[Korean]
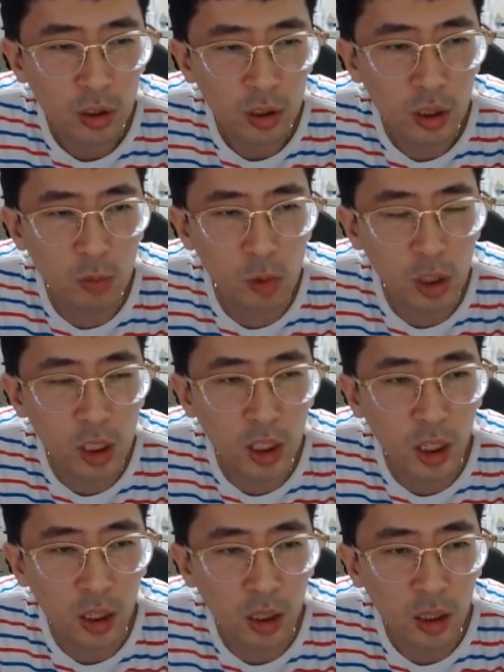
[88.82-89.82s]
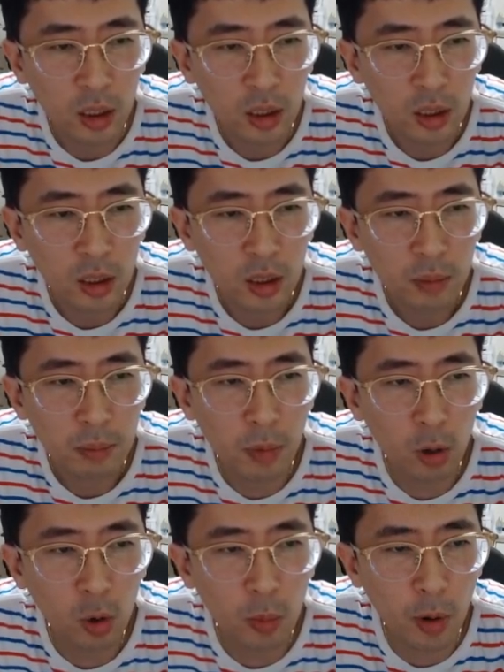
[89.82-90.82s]
기물 걸리니까
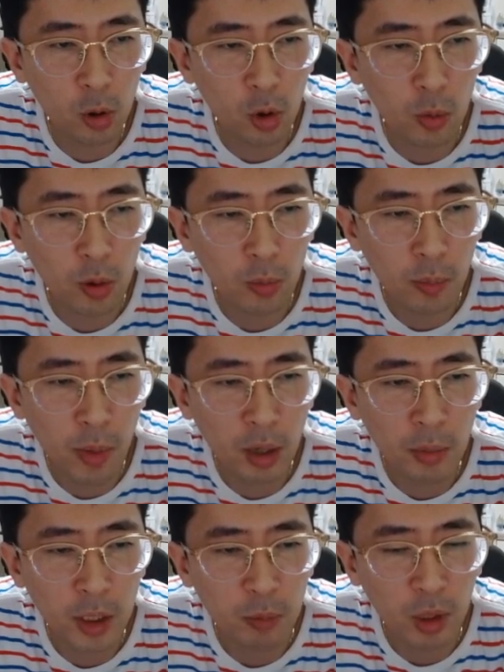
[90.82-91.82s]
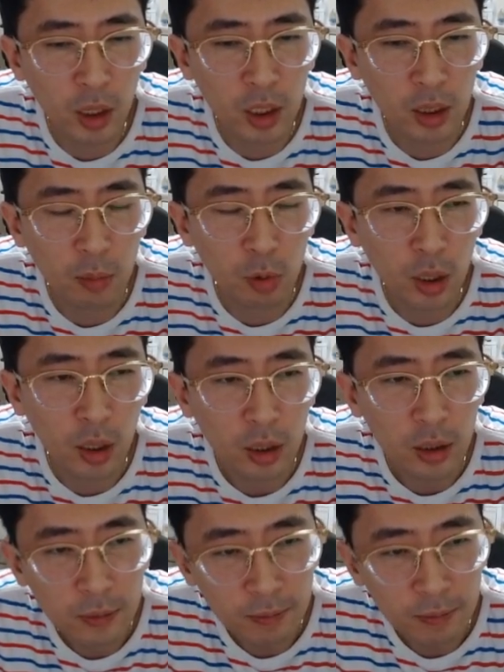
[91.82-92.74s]
먹고 먹고 뭐, 뭐 먹어버리면 되기 때문에